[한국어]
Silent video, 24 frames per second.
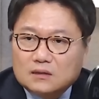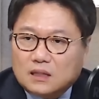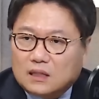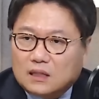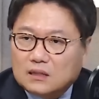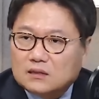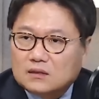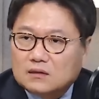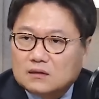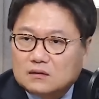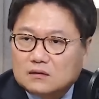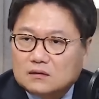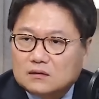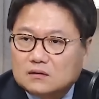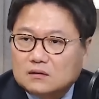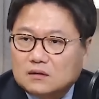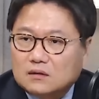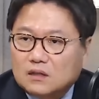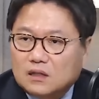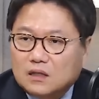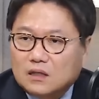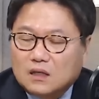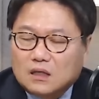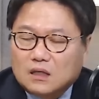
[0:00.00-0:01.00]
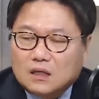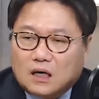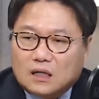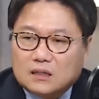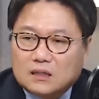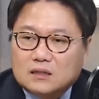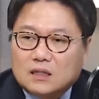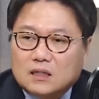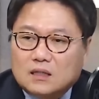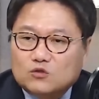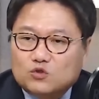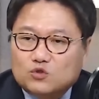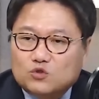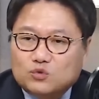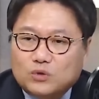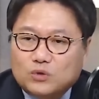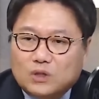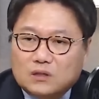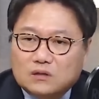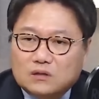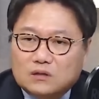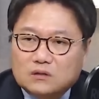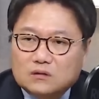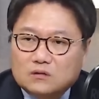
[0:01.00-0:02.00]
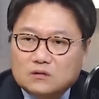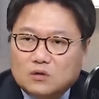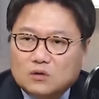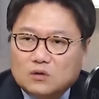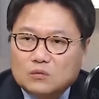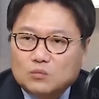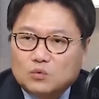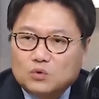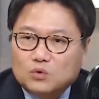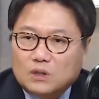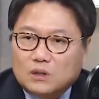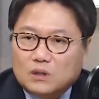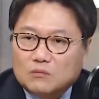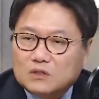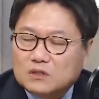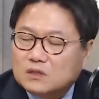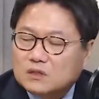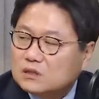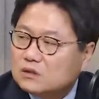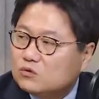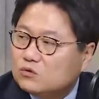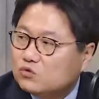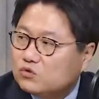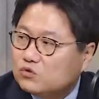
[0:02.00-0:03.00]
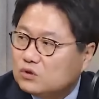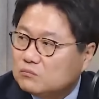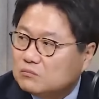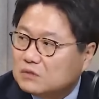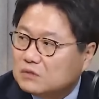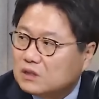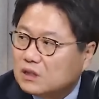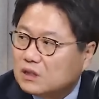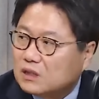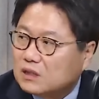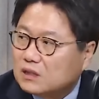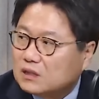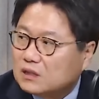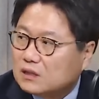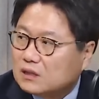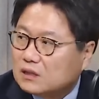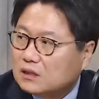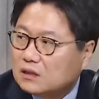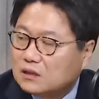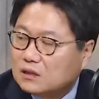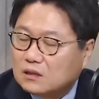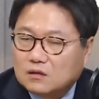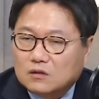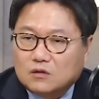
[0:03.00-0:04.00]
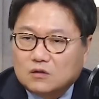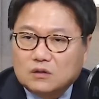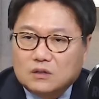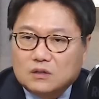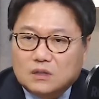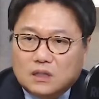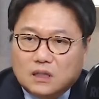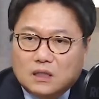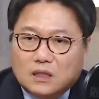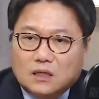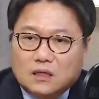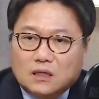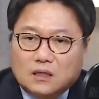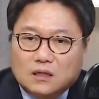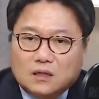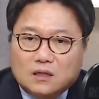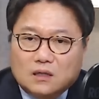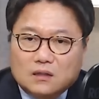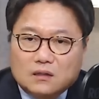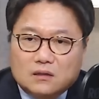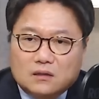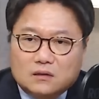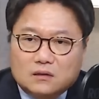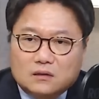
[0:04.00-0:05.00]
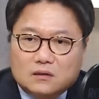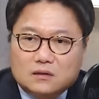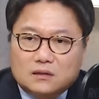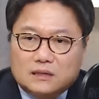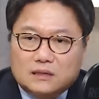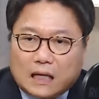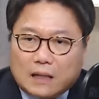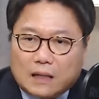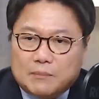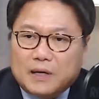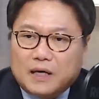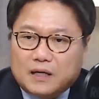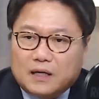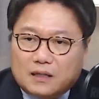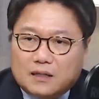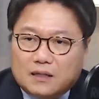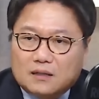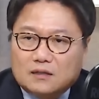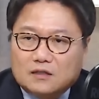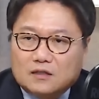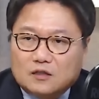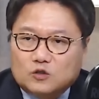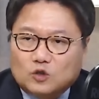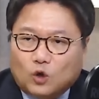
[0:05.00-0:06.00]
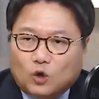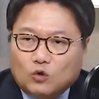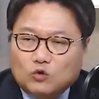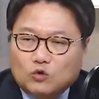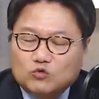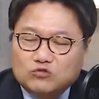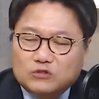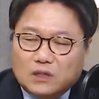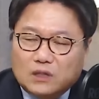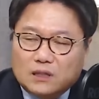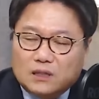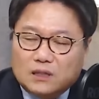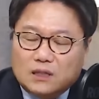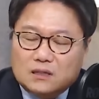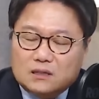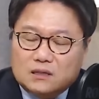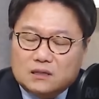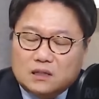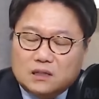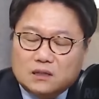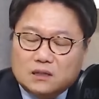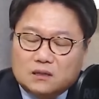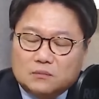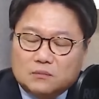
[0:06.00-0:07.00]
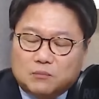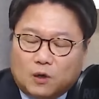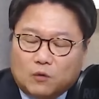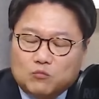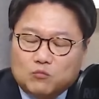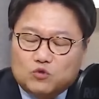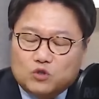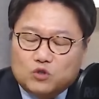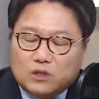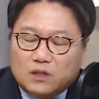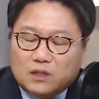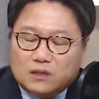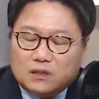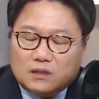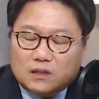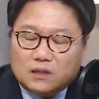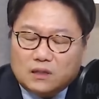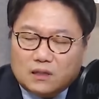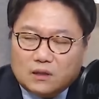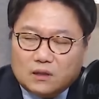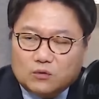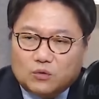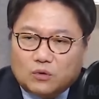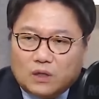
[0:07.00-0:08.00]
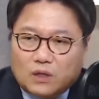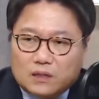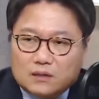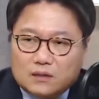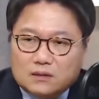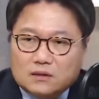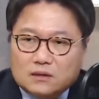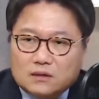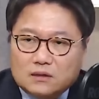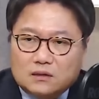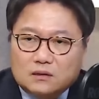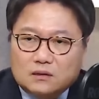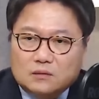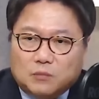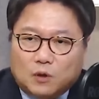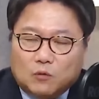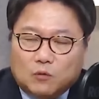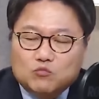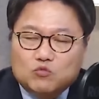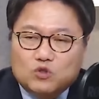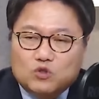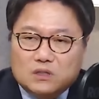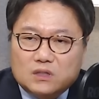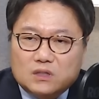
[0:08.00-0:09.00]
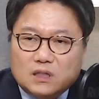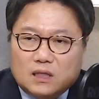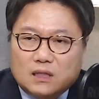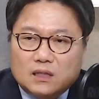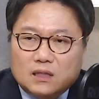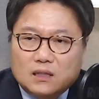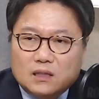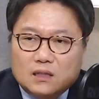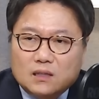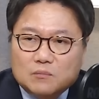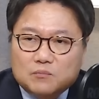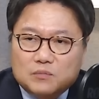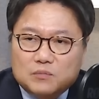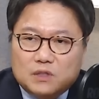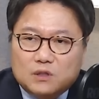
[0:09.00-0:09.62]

사실은 가장 중요한 증거는 뭐냐면 진술입니다. 네. 그러니까 그 자백, 그 더군다나 이제 그 범죄를 했다라고 한그 범죄자 네.